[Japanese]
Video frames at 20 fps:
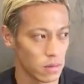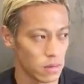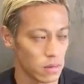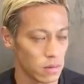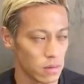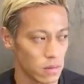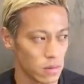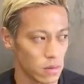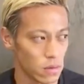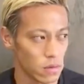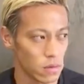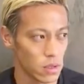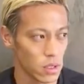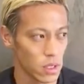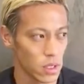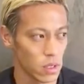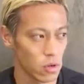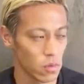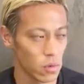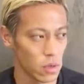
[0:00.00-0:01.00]
その
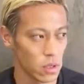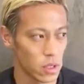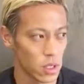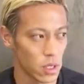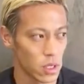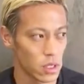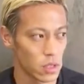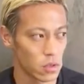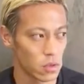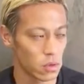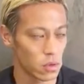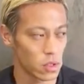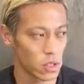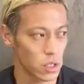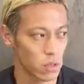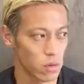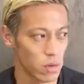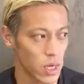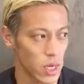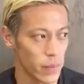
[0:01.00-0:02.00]
時に思った印象とし
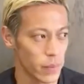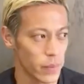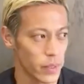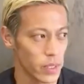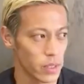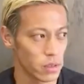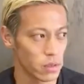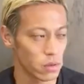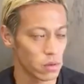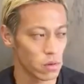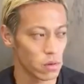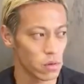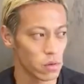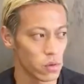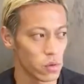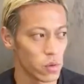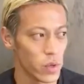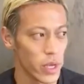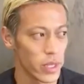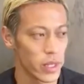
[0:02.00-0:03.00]
てはやっぱりすごく
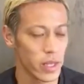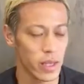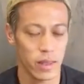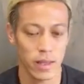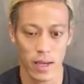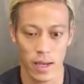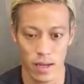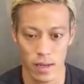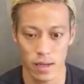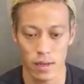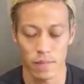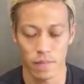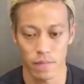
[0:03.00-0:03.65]
飢えてた